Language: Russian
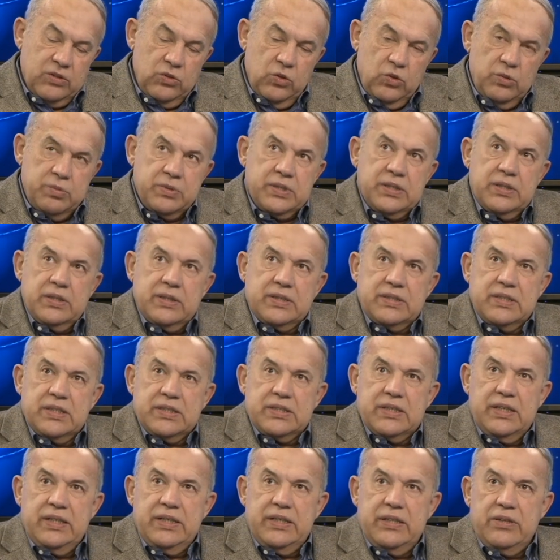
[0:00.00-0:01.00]
глубже, к
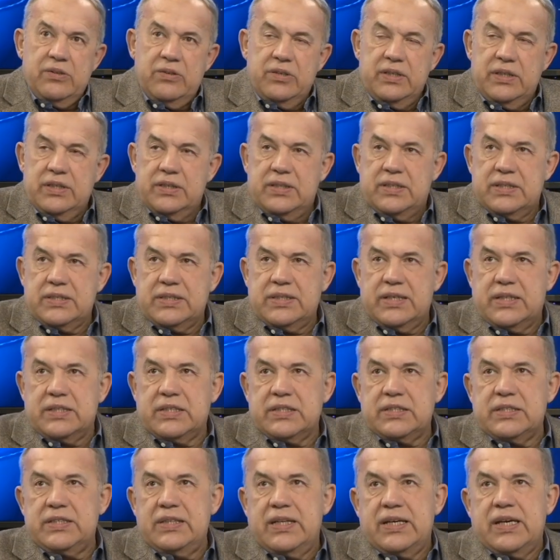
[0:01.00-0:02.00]
сожалению,
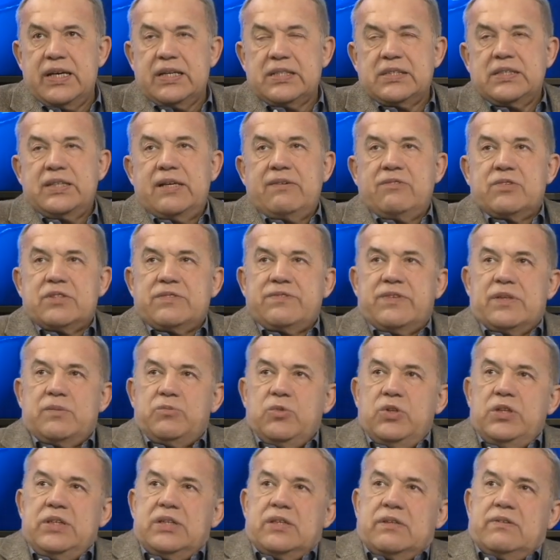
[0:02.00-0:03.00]
недостаточно ясно его
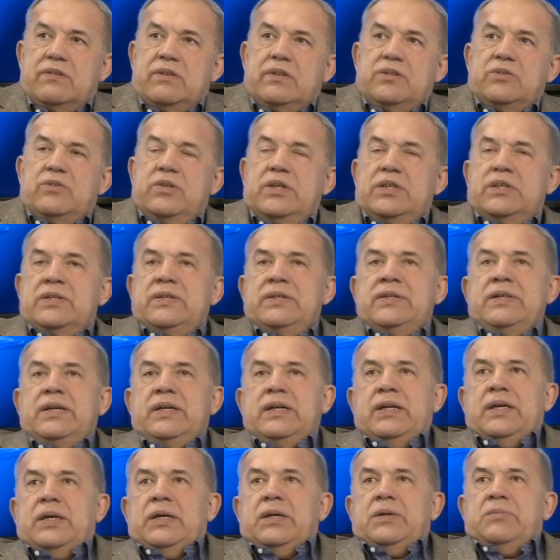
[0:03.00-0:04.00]
сформулировал, но это
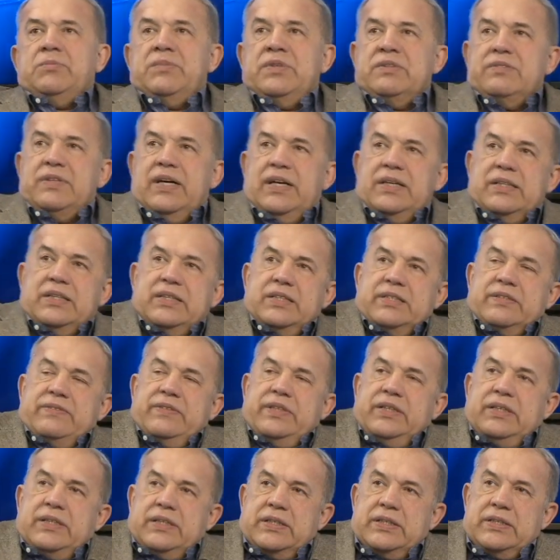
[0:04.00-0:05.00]
бывает,
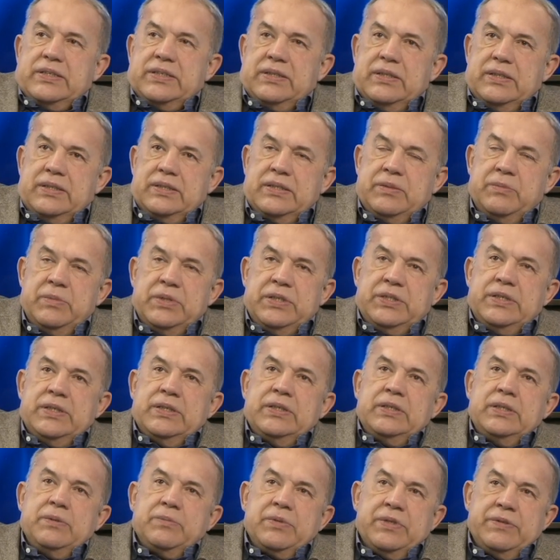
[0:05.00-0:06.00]
извините за
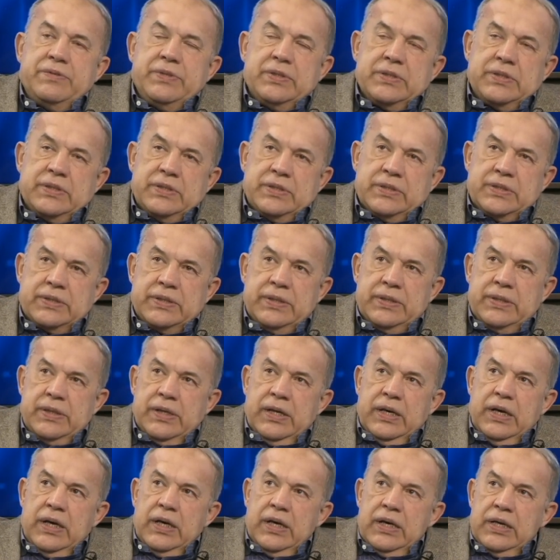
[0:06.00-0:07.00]
замечание профессорское.
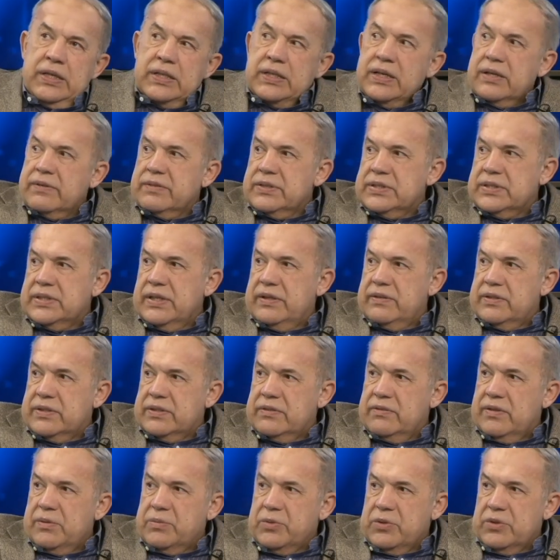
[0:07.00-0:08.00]
Итак, вы
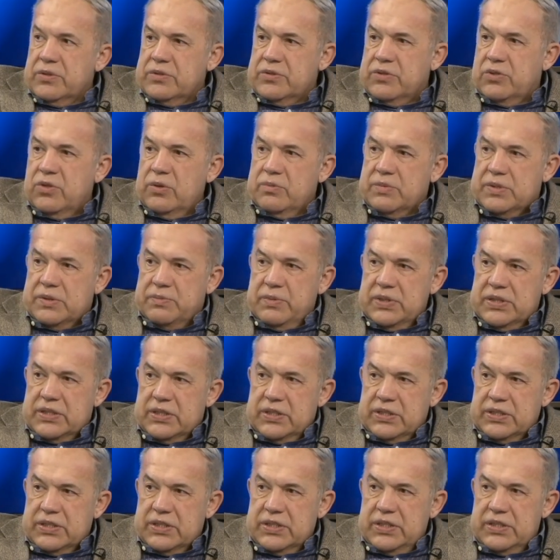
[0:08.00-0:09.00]
ставите вопрос, в чем
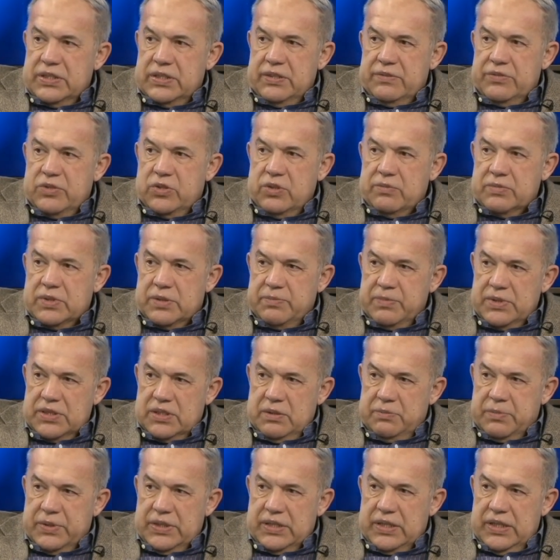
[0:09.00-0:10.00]
смысл жизни, в чем
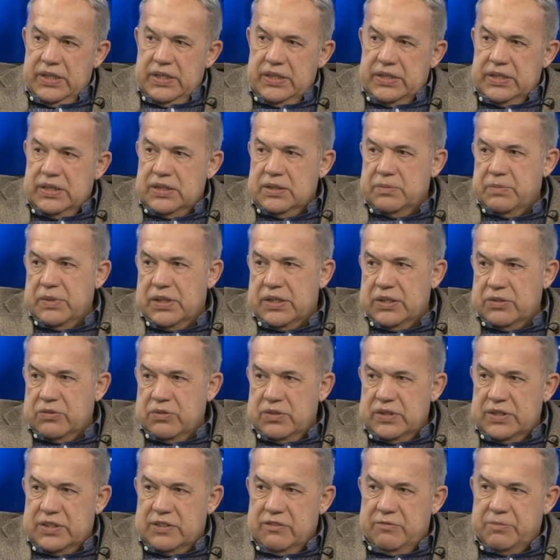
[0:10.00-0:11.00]
смысл патриотизма,
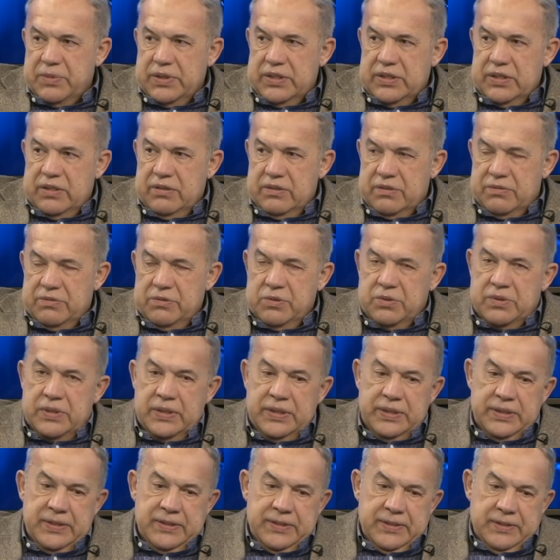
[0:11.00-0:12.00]
которые совпадают в
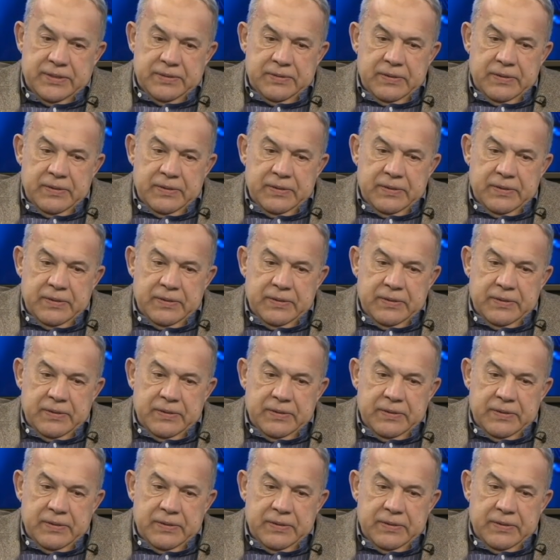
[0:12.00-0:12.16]
Украине.